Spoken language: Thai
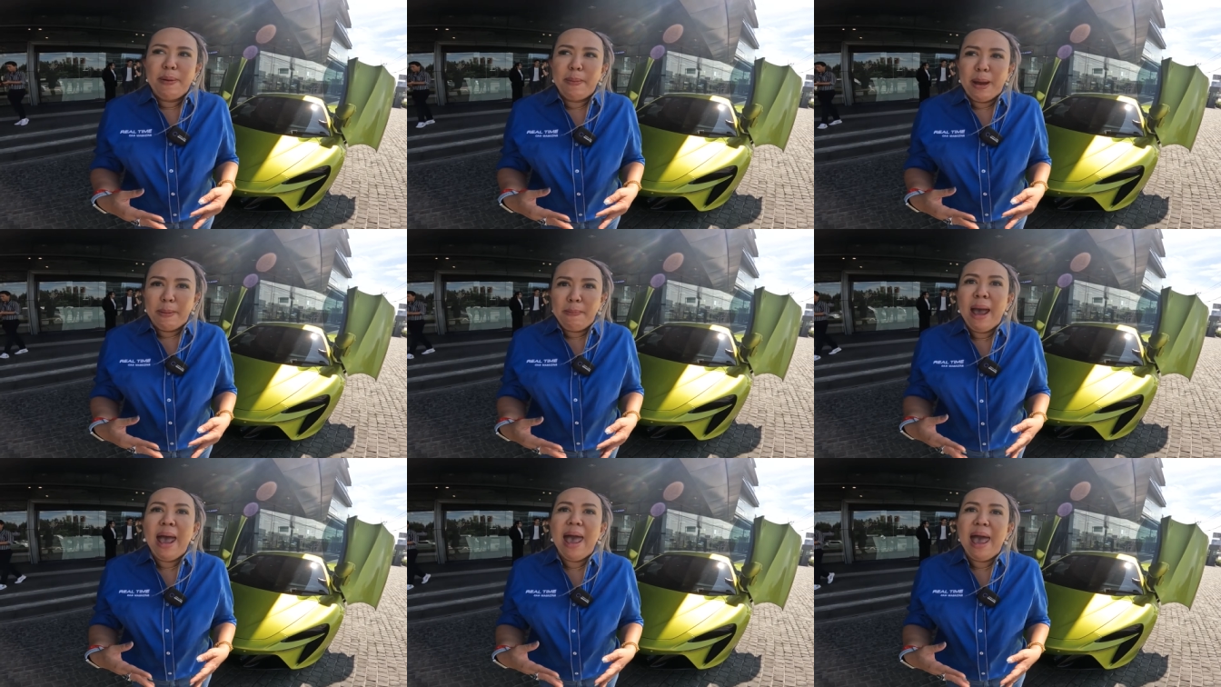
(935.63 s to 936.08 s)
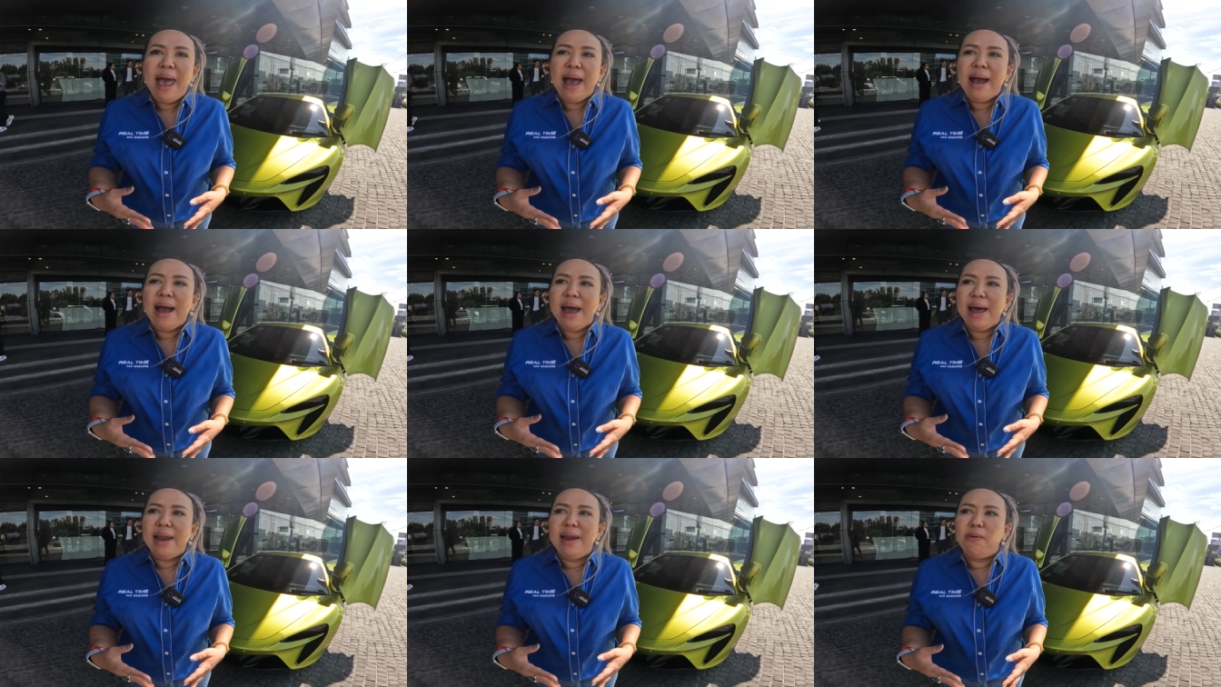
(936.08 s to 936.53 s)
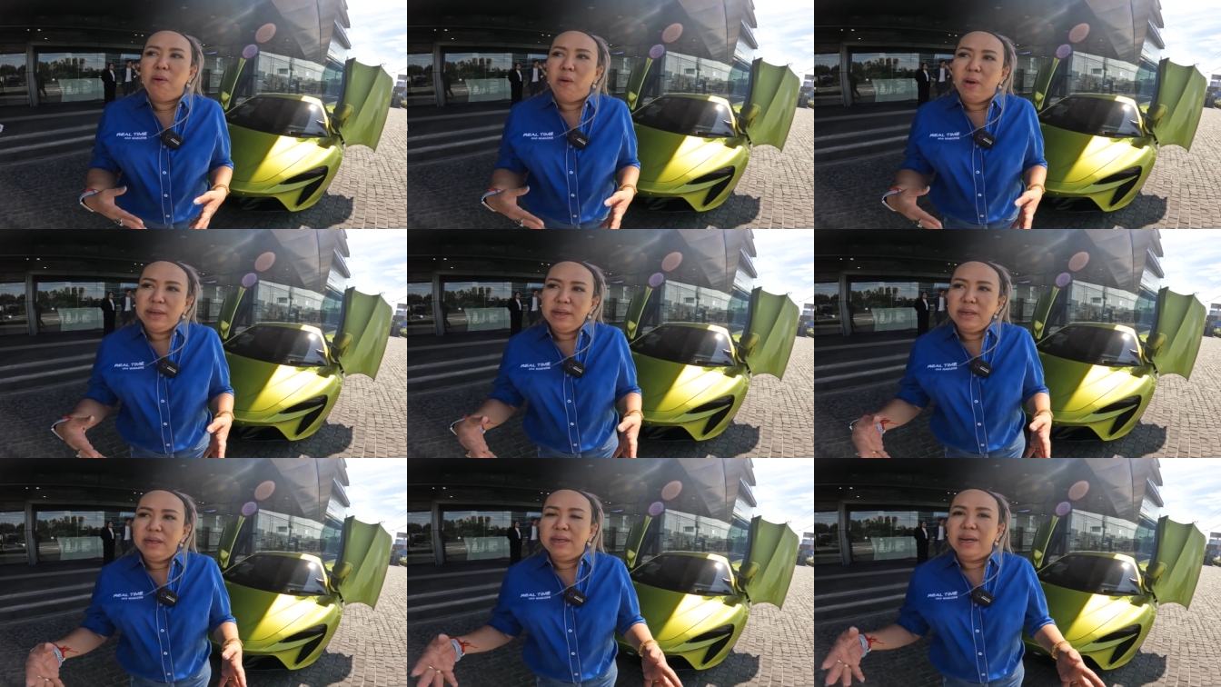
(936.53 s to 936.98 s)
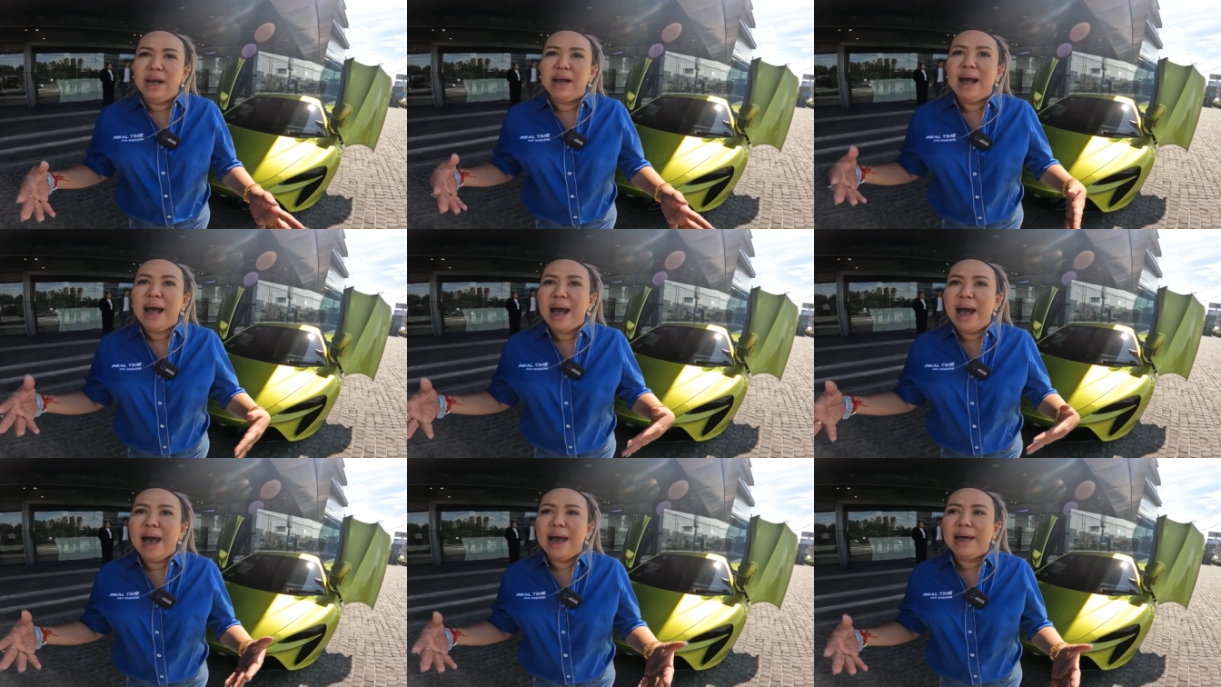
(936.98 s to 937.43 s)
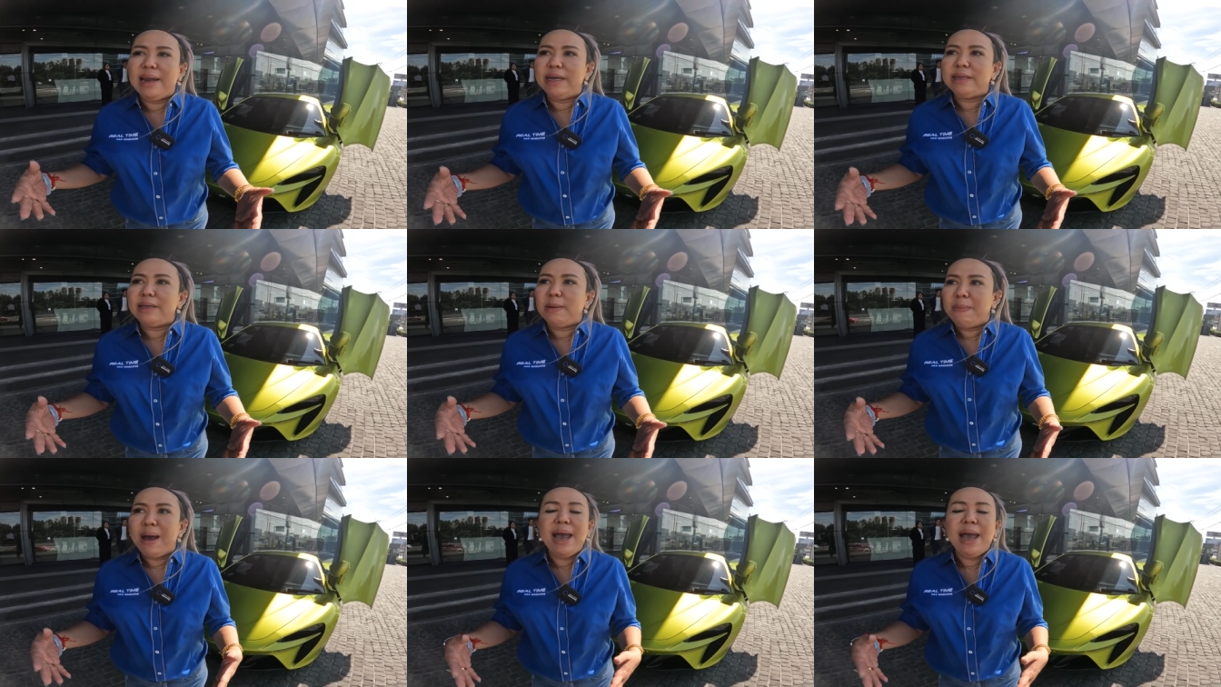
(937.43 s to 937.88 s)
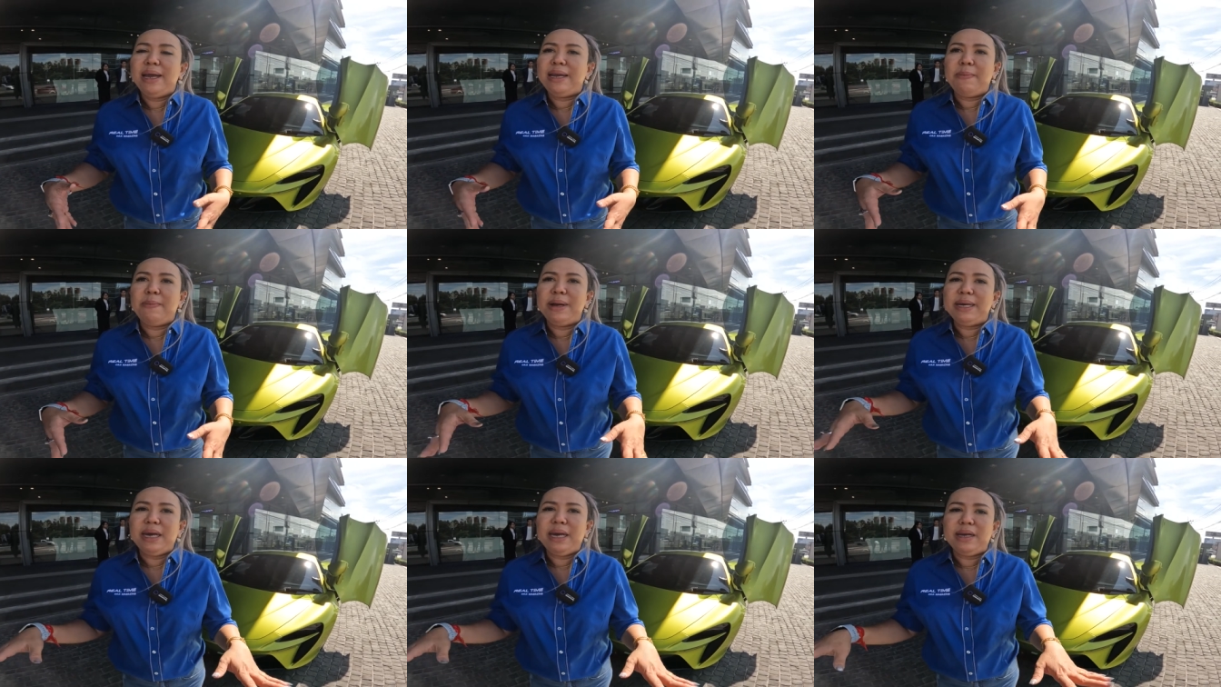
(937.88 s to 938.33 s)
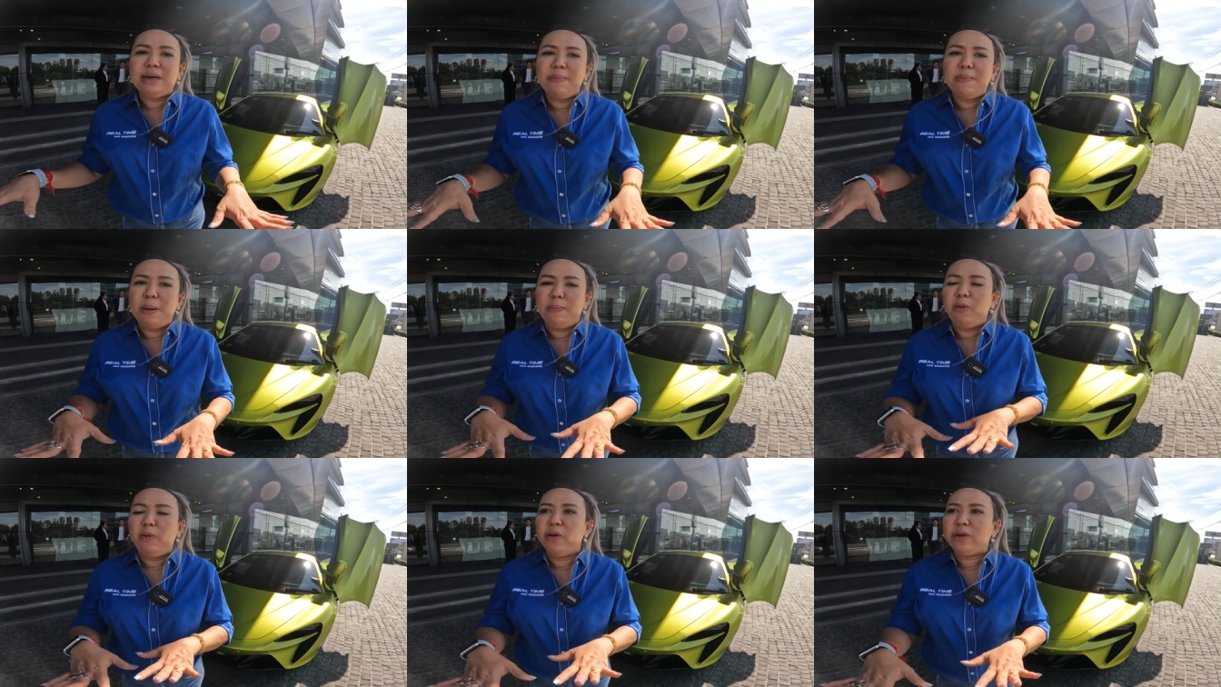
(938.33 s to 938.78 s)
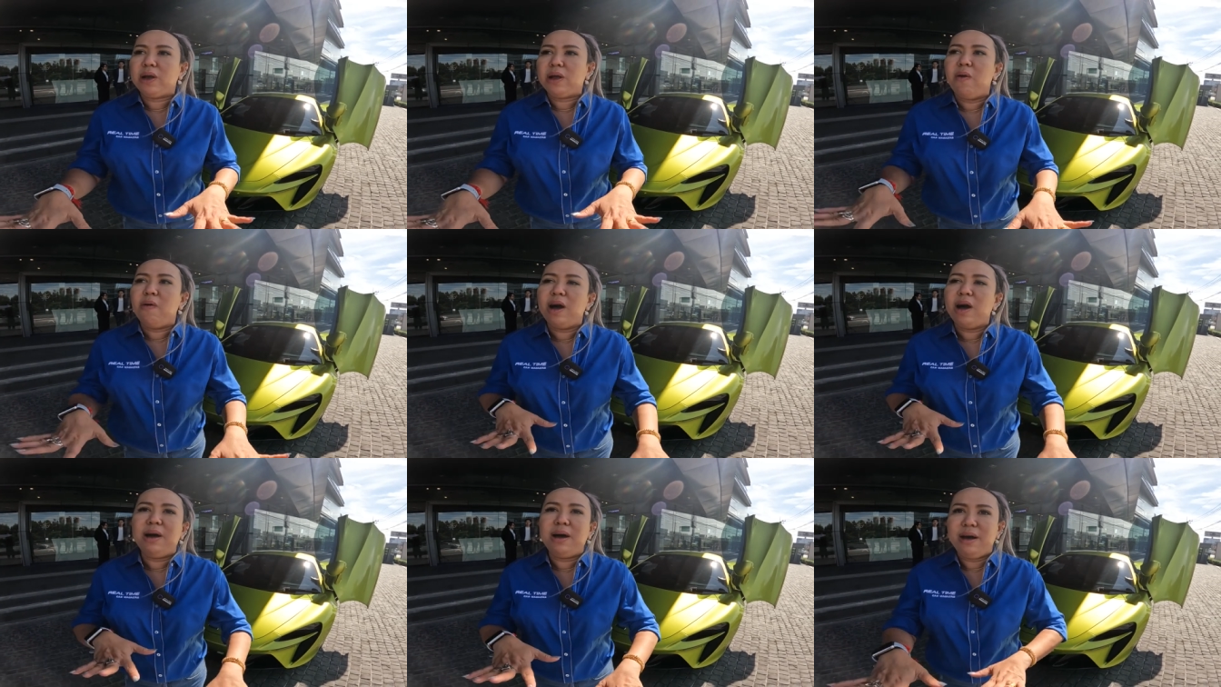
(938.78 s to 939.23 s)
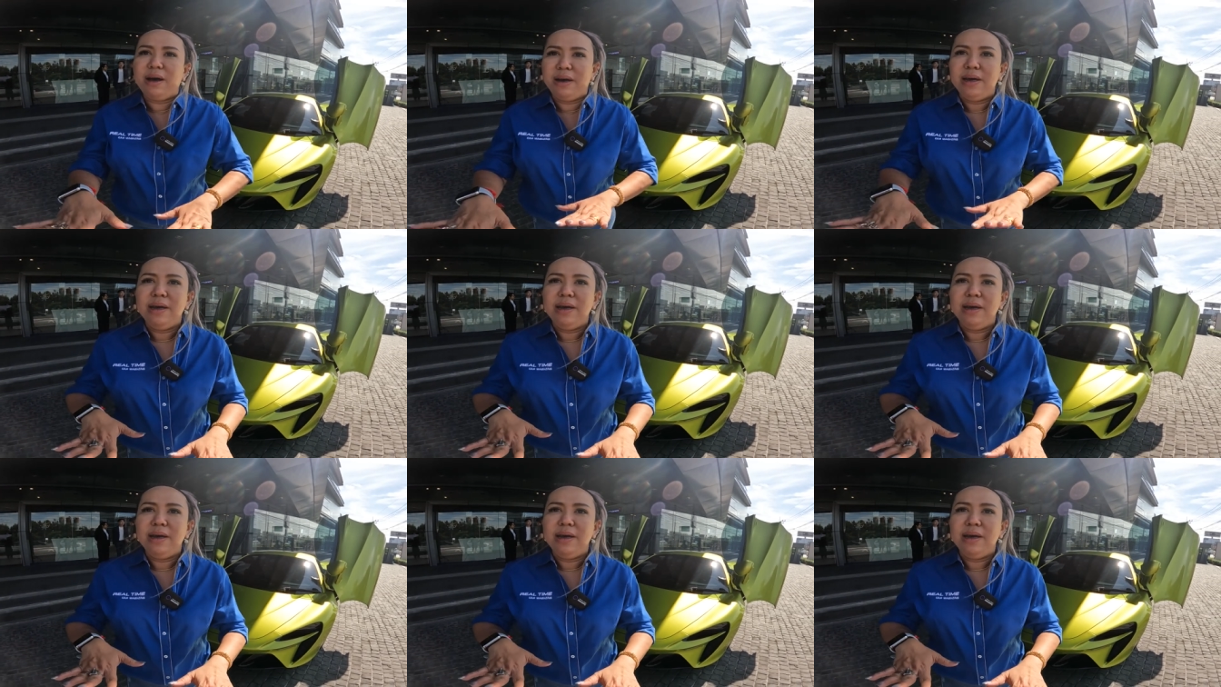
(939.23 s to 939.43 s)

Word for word: มันแพงอะแล้วคนอื่นข้างๆเลยแต่ไม่นะ เมื่อกี้ก็แบบรถเขาก็